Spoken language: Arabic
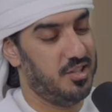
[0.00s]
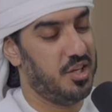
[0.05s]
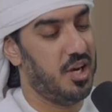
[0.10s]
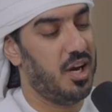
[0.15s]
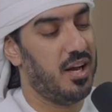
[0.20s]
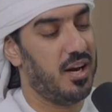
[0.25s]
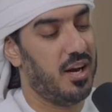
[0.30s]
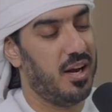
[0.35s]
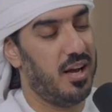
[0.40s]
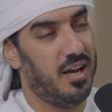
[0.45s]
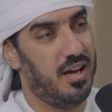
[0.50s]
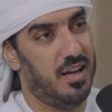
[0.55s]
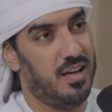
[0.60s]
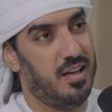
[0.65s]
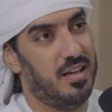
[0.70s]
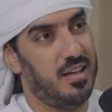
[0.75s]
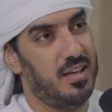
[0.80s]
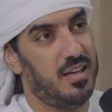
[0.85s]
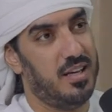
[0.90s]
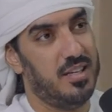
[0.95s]
شغله
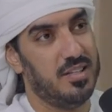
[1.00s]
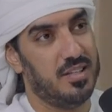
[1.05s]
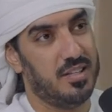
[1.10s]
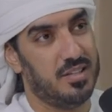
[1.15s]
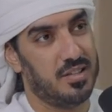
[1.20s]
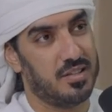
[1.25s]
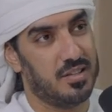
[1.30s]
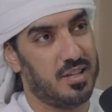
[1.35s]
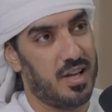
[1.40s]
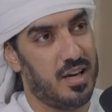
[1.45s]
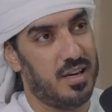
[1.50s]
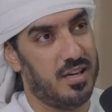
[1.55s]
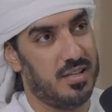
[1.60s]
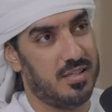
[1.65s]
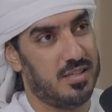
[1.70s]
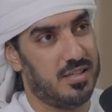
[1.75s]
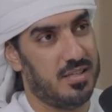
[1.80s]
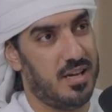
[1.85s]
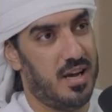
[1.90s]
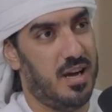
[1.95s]
انت تطالع
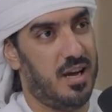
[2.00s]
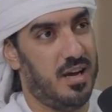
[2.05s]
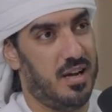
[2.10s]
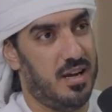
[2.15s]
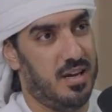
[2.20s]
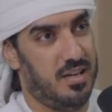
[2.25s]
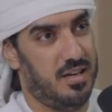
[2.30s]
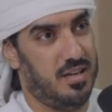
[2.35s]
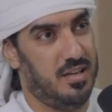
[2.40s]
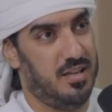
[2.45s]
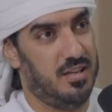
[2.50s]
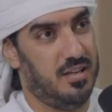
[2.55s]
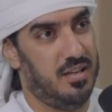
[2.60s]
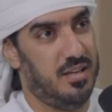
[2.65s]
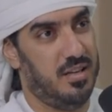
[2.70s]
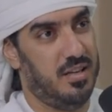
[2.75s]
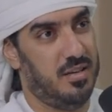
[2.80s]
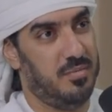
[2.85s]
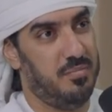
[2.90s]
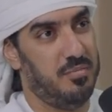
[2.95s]
الساعه
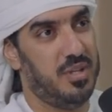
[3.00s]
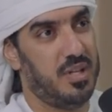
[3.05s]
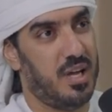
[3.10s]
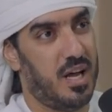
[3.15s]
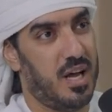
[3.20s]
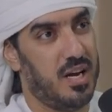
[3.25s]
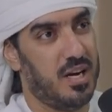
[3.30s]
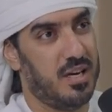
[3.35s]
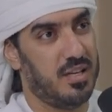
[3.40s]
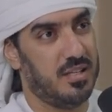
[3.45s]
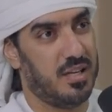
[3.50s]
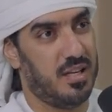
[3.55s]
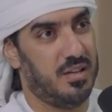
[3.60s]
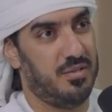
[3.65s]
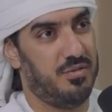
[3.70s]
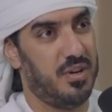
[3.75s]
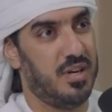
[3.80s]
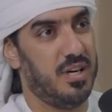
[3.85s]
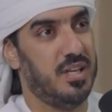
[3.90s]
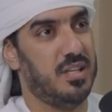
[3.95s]
متى خلصت
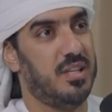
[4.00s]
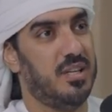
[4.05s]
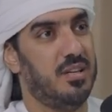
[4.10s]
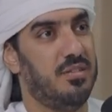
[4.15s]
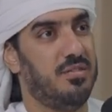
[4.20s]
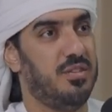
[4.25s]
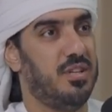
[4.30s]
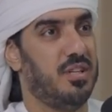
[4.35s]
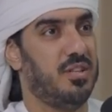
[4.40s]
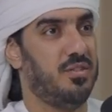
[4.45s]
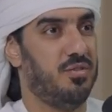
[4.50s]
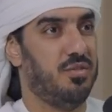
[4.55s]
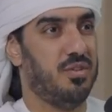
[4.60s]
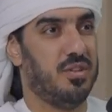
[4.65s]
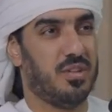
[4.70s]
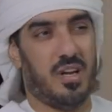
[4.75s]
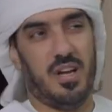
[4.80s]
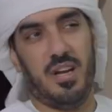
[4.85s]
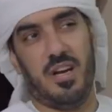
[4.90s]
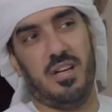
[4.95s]
فريت اللي فيها
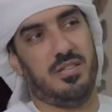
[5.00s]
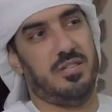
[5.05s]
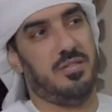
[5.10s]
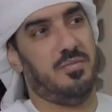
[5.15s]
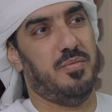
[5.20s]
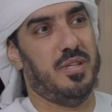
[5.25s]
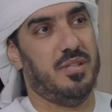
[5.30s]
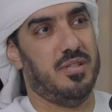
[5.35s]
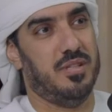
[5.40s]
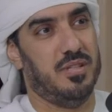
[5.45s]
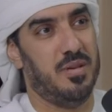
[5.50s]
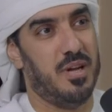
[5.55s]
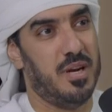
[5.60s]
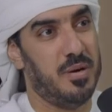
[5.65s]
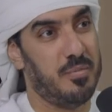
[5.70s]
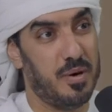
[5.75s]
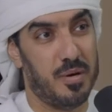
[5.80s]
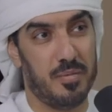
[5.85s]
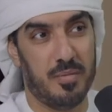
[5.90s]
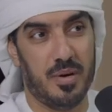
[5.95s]
قلت خلاص بس
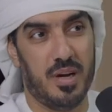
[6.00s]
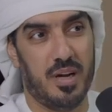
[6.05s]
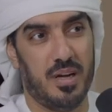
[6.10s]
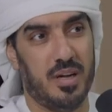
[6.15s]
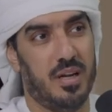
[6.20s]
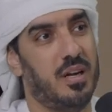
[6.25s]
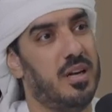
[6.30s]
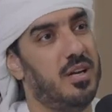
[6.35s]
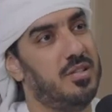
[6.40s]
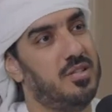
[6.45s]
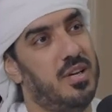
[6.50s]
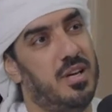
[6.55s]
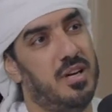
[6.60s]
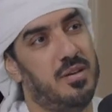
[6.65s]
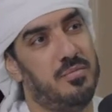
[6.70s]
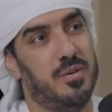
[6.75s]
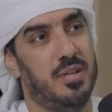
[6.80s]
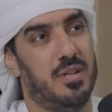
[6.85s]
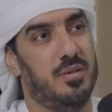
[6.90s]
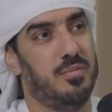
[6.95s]
انا ما ابغاها قال هاي
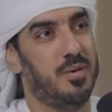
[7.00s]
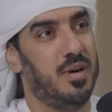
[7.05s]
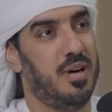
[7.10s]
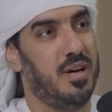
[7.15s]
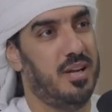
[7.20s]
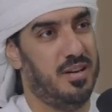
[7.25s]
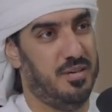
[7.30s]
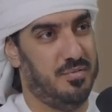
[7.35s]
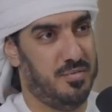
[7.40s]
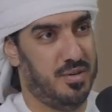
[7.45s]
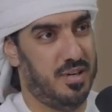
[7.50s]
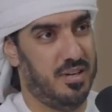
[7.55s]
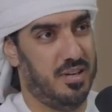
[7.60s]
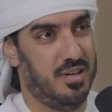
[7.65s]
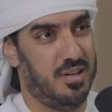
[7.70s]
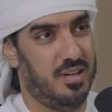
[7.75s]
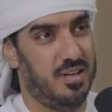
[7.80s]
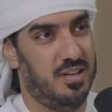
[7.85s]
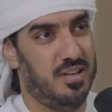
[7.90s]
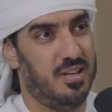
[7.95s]
الشغله ما تبغاها لعمرك
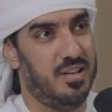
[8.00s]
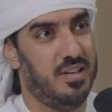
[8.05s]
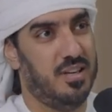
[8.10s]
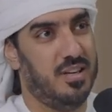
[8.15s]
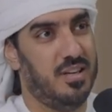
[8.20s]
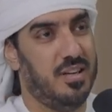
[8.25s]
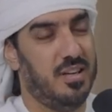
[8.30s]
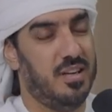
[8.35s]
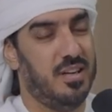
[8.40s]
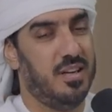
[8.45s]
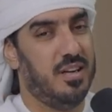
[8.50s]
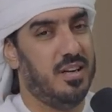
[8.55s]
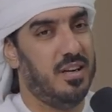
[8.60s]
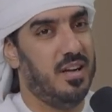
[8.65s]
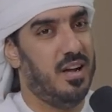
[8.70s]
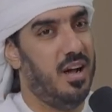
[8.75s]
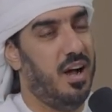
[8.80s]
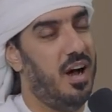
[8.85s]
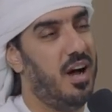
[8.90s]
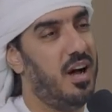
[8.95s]

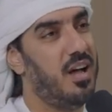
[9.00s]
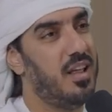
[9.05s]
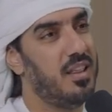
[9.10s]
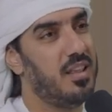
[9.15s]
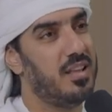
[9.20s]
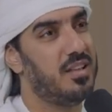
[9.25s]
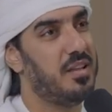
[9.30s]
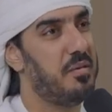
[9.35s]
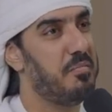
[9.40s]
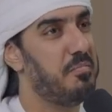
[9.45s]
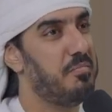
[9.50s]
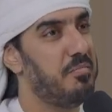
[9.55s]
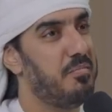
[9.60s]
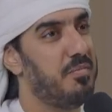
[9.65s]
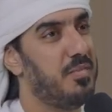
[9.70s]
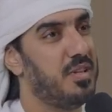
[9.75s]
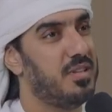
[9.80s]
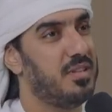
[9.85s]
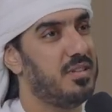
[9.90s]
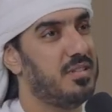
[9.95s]
هذه
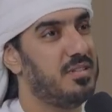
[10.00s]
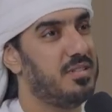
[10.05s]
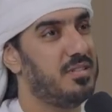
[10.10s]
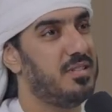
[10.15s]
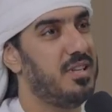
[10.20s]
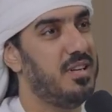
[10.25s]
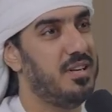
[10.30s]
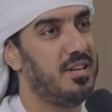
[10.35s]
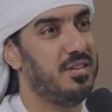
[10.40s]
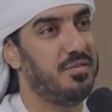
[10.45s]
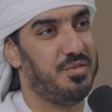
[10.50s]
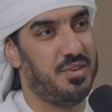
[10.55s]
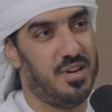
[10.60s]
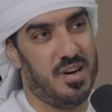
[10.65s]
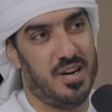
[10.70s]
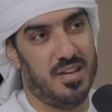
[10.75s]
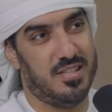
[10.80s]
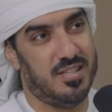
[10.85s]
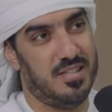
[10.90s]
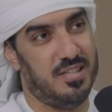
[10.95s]
دمت تزن في
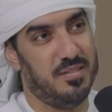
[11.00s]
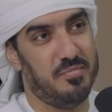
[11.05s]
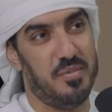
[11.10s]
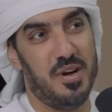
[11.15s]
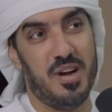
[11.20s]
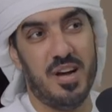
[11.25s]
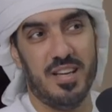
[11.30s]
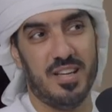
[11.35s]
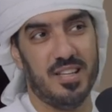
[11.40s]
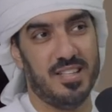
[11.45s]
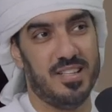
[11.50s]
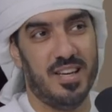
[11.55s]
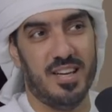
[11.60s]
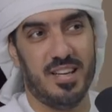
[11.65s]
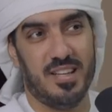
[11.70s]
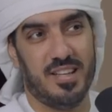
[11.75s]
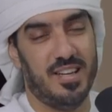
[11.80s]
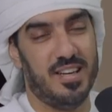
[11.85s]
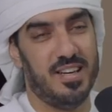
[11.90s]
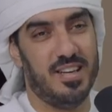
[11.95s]
راسي ما
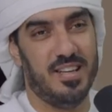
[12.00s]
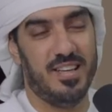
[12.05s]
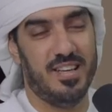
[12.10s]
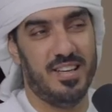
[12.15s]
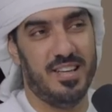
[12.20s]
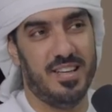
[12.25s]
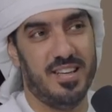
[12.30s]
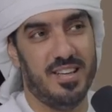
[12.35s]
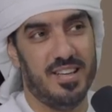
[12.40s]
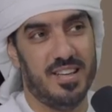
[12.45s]
قدرت اني